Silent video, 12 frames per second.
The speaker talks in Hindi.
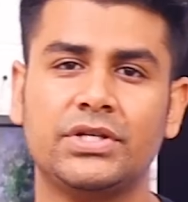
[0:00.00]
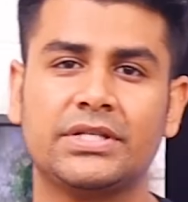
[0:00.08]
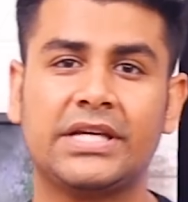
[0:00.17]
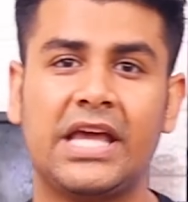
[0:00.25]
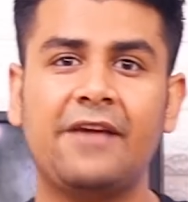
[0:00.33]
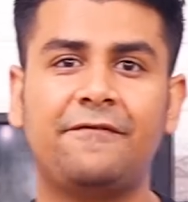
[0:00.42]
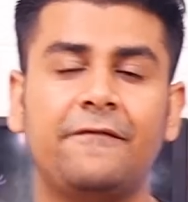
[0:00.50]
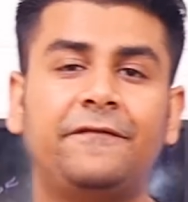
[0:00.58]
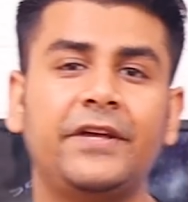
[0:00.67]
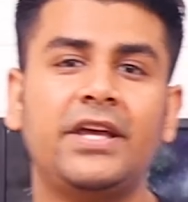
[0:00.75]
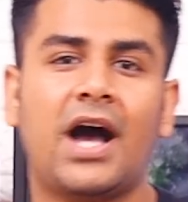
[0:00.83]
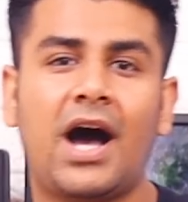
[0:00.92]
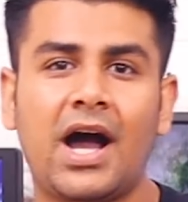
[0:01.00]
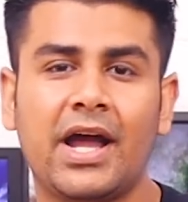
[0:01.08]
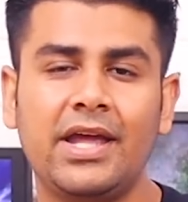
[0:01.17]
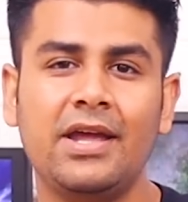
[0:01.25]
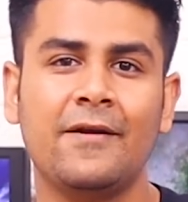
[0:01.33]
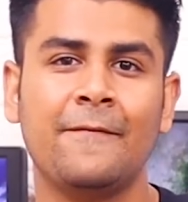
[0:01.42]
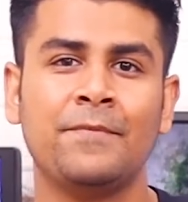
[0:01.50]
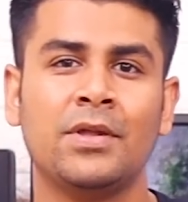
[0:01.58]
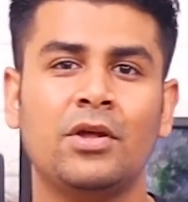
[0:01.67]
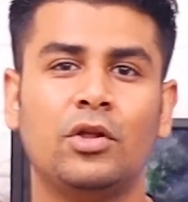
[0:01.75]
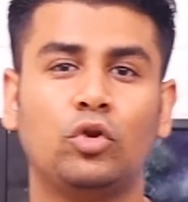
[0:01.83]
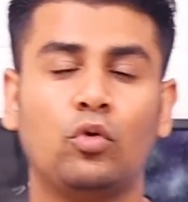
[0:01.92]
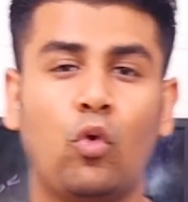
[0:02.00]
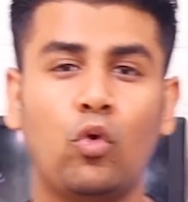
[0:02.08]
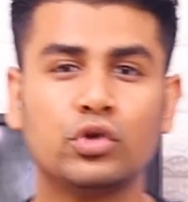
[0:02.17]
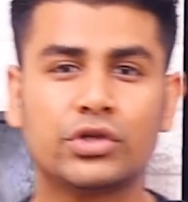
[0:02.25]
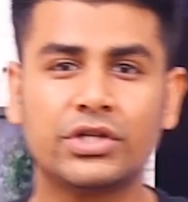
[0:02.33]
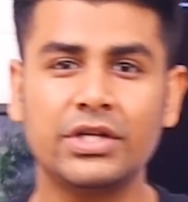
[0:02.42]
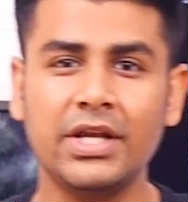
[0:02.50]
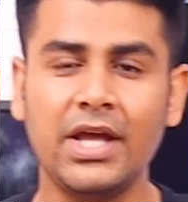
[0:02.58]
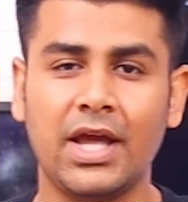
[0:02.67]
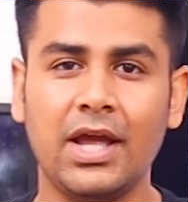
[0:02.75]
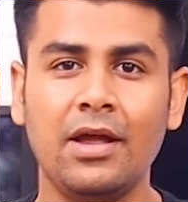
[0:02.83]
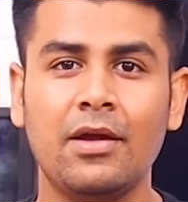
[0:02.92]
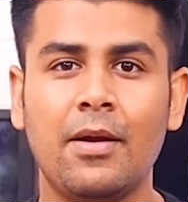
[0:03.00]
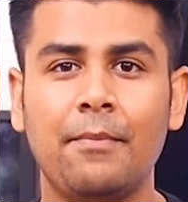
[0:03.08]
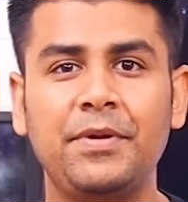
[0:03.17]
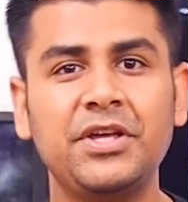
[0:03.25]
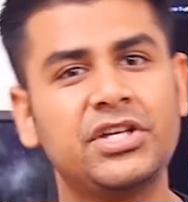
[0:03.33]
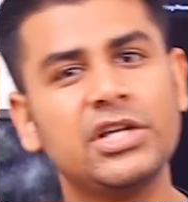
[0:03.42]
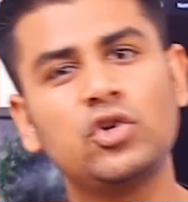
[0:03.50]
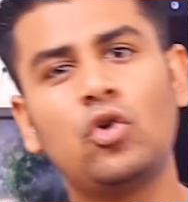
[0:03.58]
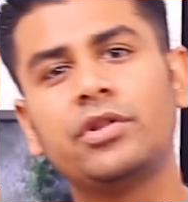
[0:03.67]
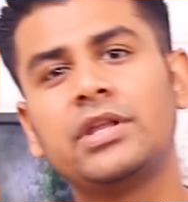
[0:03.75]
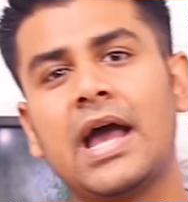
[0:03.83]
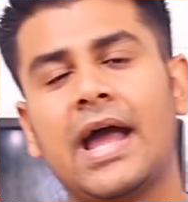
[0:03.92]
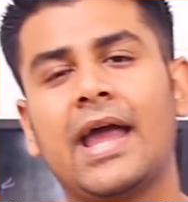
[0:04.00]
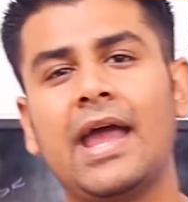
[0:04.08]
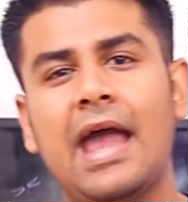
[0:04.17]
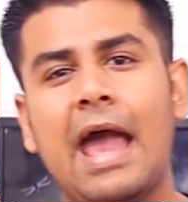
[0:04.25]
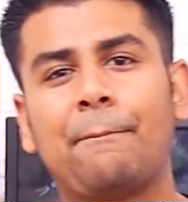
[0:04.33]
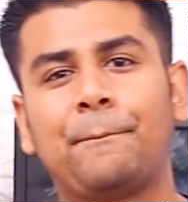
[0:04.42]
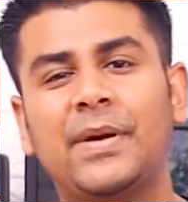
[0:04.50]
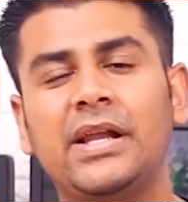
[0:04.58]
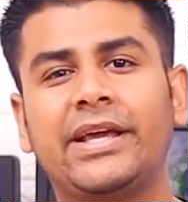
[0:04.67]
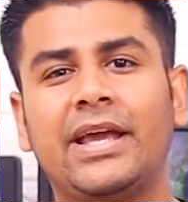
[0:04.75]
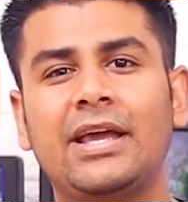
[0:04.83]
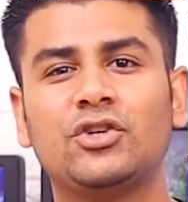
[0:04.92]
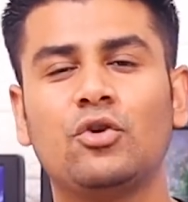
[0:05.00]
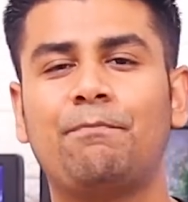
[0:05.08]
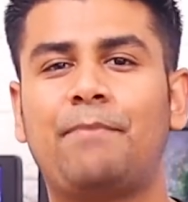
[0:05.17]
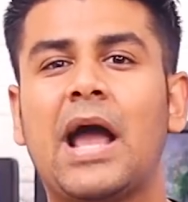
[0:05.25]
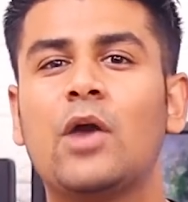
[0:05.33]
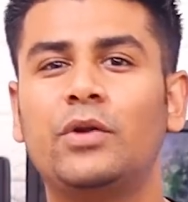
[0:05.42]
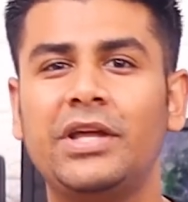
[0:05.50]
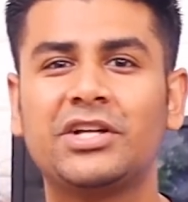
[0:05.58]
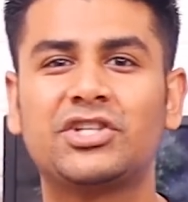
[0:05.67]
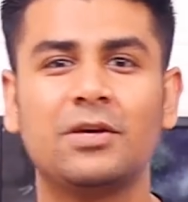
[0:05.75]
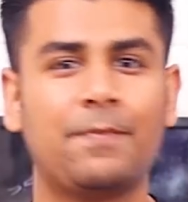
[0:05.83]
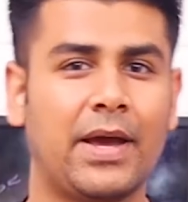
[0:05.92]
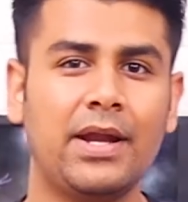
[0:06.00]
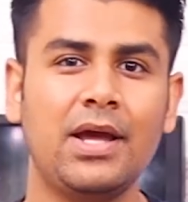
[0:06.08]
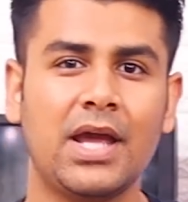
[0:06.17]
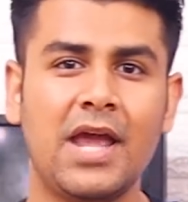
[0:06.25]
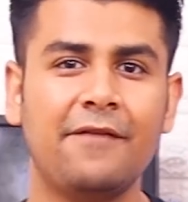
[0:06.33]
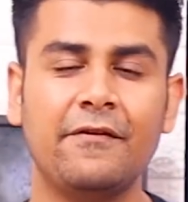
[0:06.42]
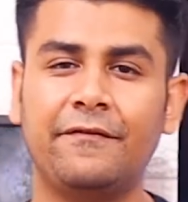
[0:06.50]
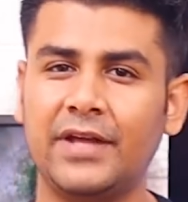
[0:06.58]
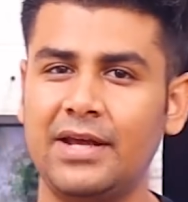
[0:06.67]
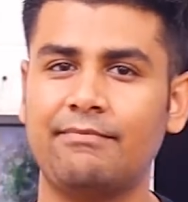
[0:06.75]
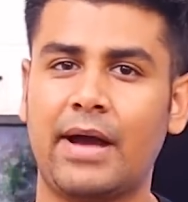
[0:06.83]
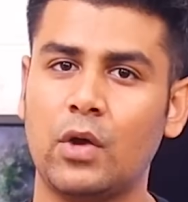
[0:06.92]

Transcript: विच इज के फिफ्टी आई तो उसने पीछे छोड़ दिया है एप्पल के जो बायोनिक चिप है ना ए फिफ्टीन